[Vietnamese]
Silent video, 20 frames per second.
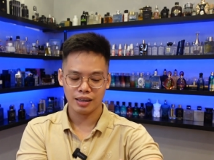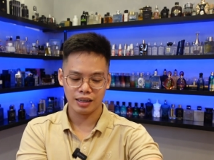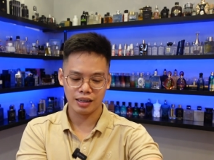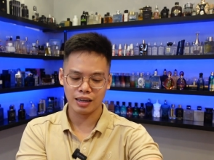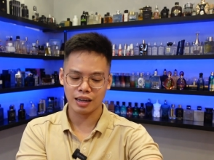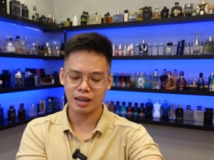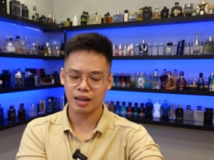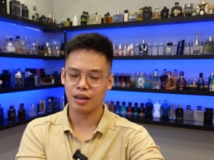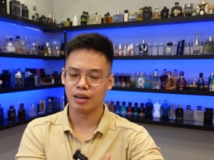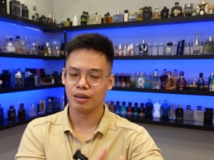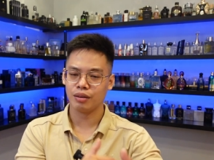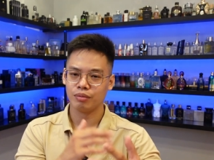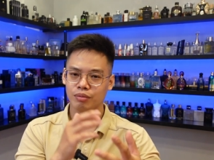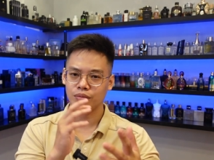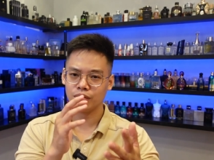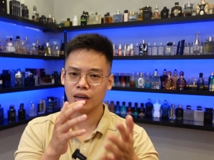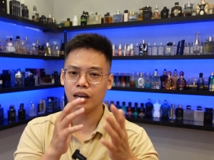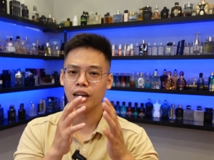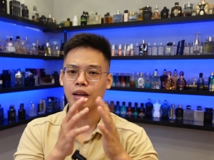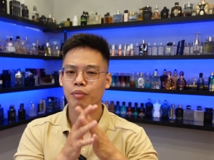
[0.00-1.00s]
Thế nên là
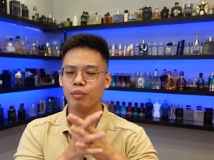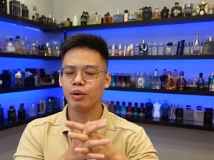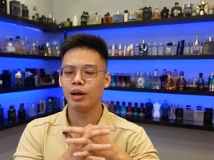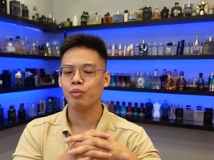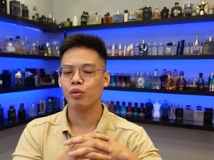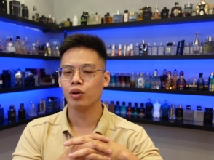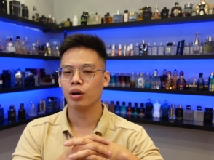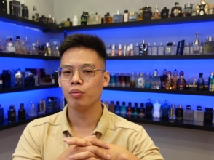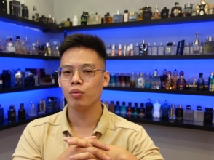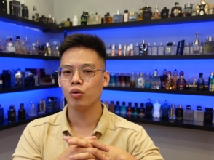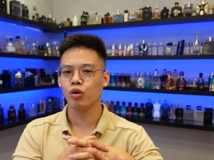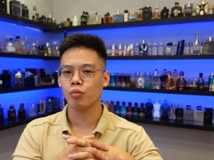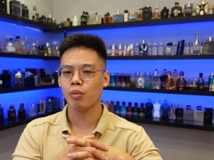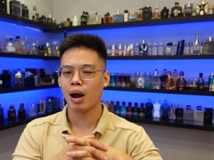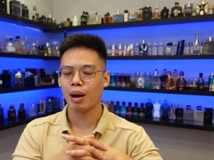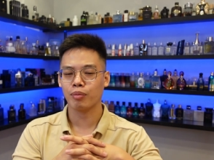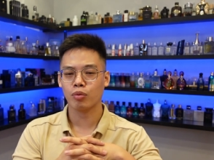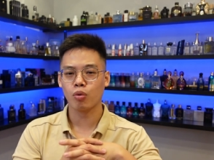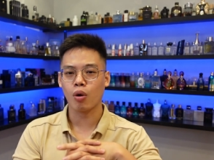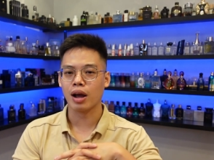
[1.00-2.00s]
đây cũng là một cái mùi
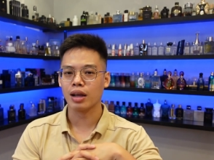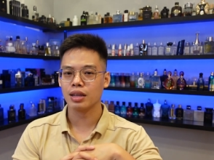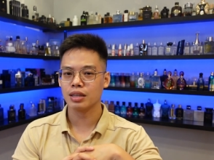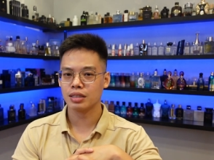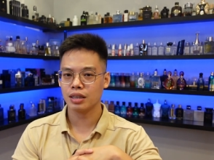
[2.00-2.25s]
bám tỏa